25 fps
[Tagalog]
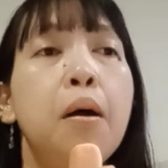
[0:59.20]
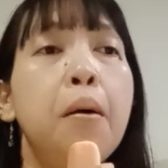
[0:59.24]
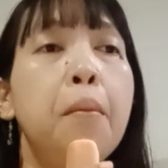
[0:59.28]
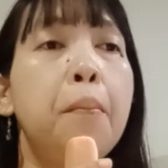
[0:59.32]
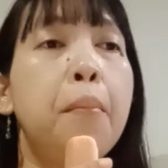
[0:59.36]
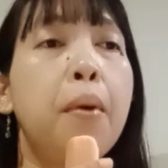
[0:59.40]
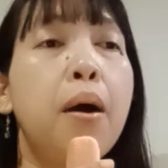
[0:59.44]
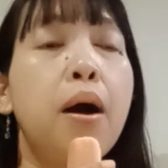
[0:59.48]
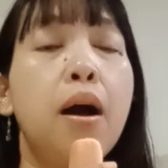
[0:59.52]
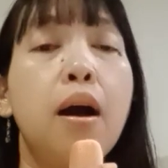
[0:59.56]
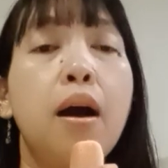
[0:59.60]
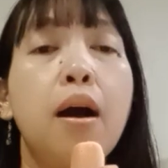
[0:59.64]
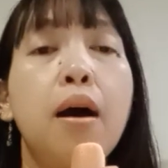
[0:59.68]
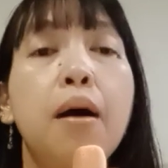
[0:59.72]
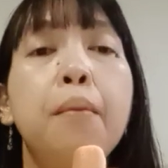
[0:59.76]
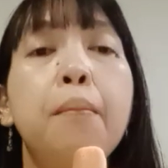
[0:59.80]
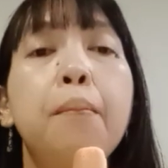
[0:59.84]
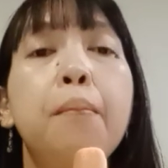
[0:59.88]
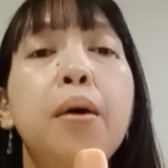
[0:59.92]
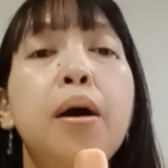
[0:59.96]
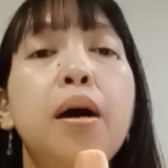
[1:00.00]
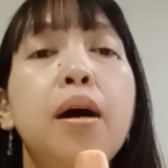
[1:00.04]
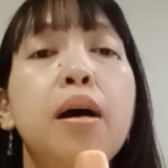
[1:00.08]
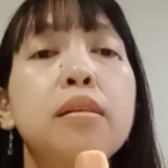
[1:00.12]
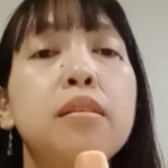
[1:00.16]

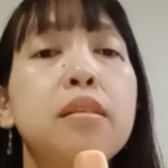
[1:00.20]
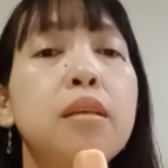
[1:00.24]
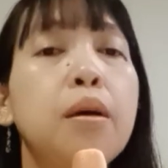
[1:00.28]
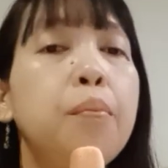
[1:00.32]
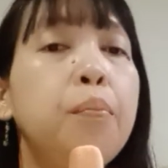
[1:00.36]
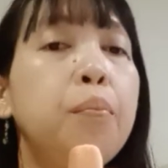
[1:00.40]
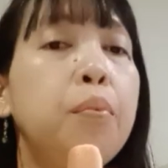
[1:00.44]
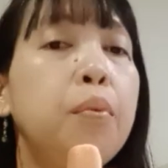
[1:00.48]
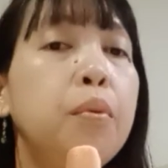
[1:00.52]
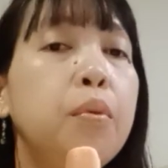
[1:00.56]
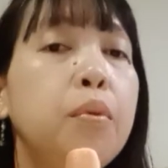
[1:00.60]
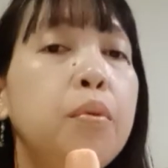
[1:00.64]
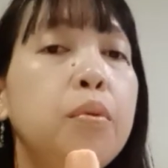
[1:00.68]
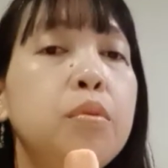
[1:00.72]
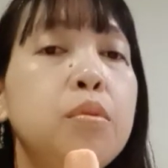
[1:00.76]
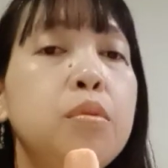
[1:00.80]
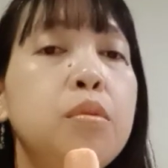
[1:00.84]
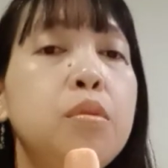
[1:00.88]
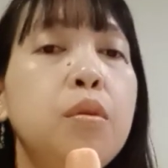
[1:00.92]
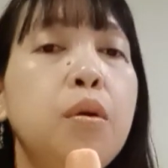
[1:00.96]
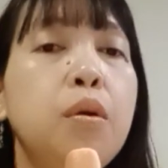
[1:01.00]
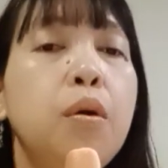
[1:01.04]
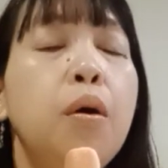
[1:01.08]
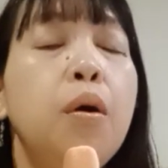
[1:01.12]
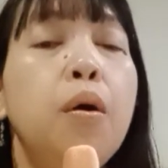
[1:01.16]
pangamba sa
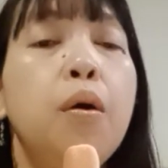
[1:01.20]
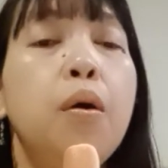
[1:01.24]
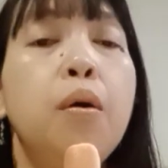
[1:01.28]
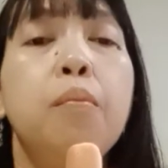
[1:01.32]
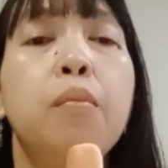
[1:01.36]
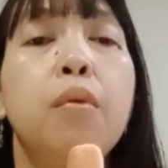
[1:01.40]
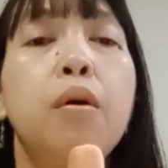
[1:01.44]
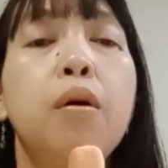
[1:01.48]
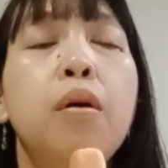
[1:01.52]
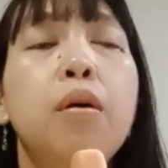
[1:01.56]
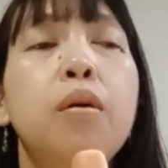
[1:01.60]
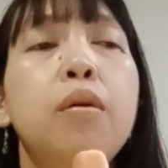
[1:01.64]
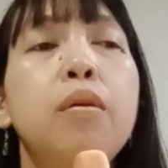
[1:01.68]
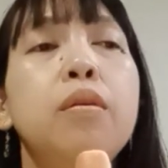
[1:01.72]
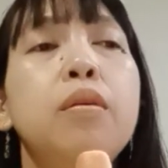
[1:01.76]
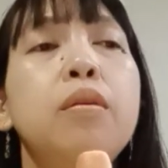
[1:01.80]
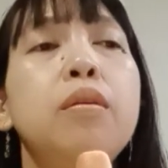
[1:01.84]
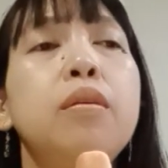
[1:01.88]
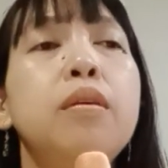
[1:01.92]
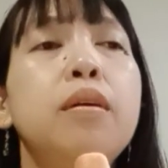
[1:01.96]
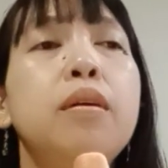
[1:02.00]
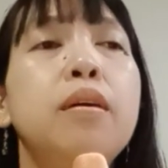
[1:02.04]
puso mo.